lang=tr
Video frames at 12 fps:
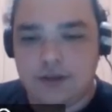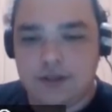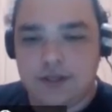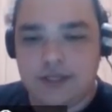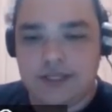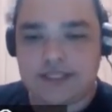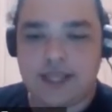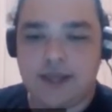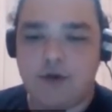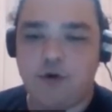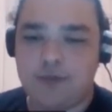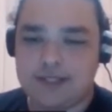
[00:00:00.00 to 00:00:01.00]
İşte
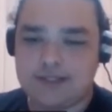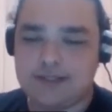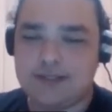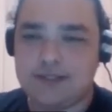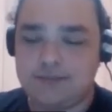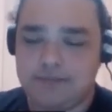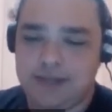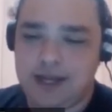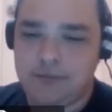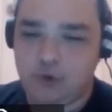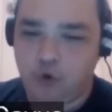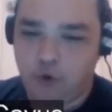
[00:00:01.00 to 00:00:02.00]
o maçı
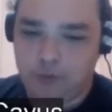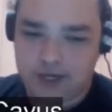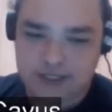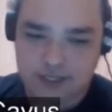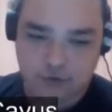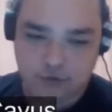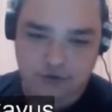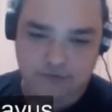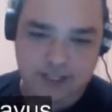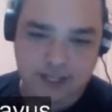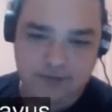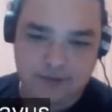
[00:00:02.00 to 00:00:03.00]
bilen o maçtan sonra
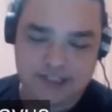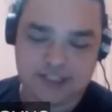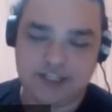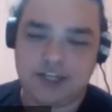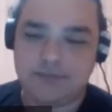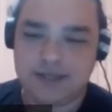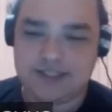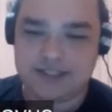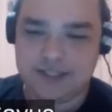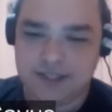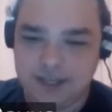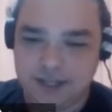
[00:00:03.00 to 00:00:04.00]
Fenerbahçe inanılmaz
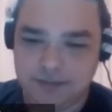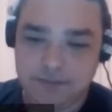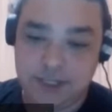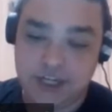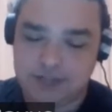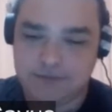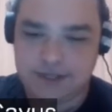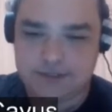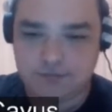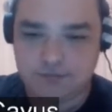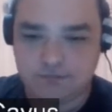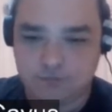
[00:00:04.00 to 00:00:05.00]
ciddi alıp inanılmaz
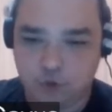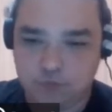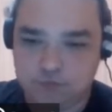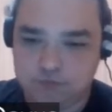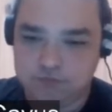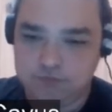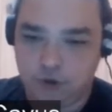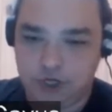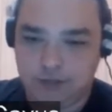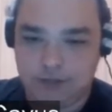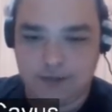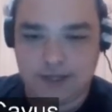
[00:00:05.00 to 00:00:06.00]
top
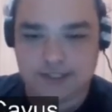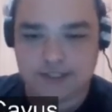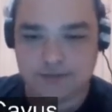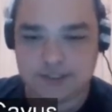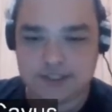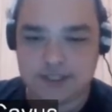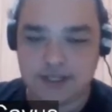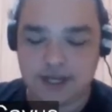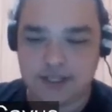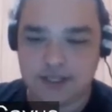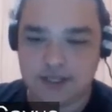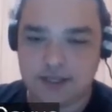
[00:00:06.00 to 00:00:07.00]
oynamaya başlamıştı ki
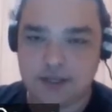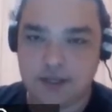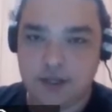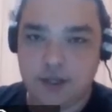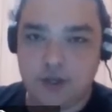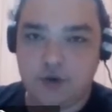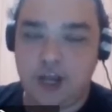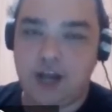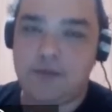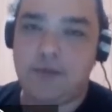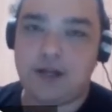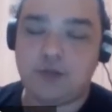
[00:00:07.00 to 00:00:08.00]
hani Real
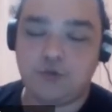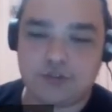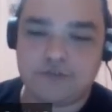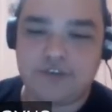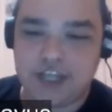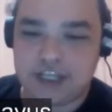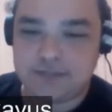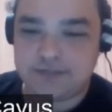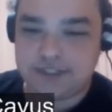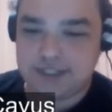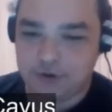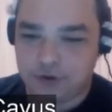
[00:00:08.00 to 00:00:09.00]
Madrid 3-0
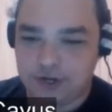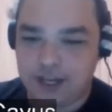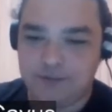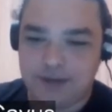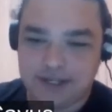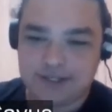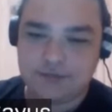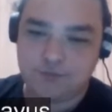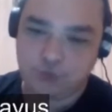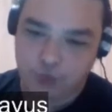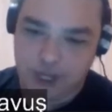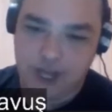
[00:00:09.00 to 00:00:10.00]
geçmişti ki o Real Madrid
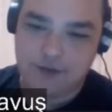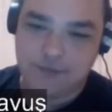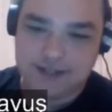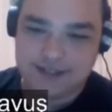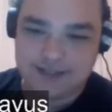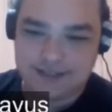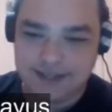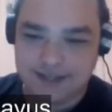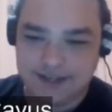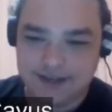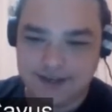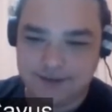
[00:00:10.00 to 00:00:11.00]
bu Real Madrid
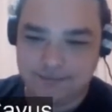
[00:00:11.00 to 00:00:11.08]
değil.